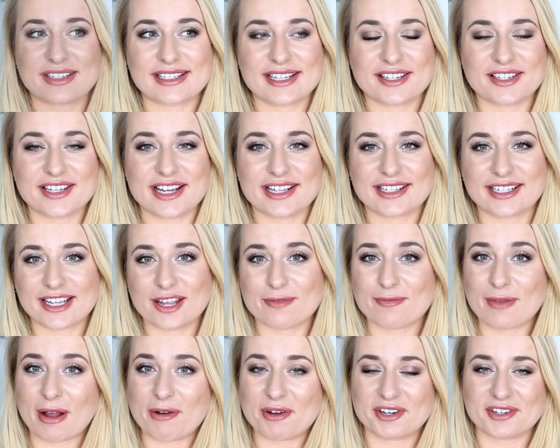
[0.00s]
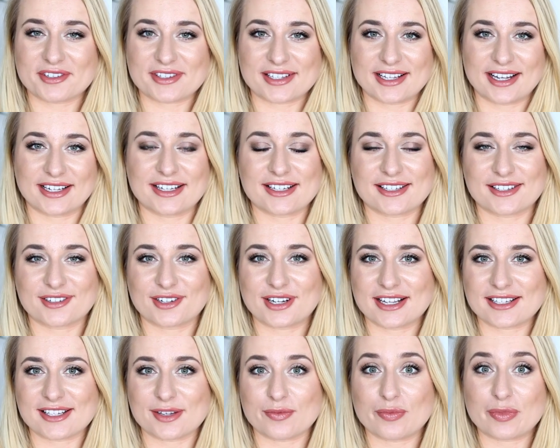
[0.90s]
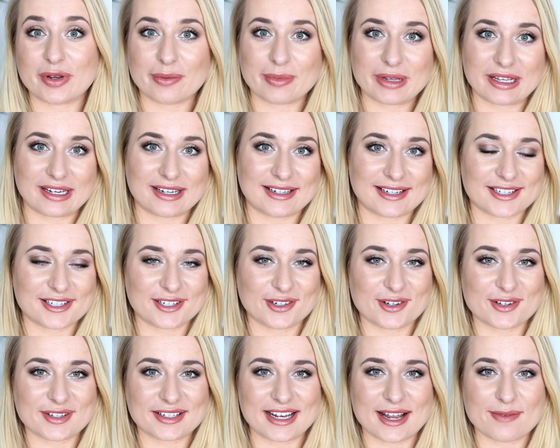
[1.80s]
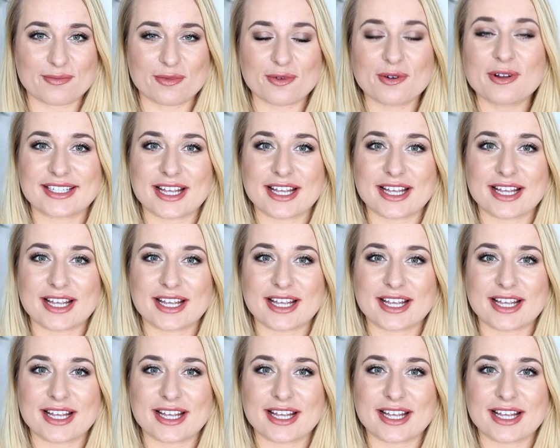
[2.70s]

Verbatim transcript: Was też na takie małe rozdanie z okazji premiery naszego sklepu.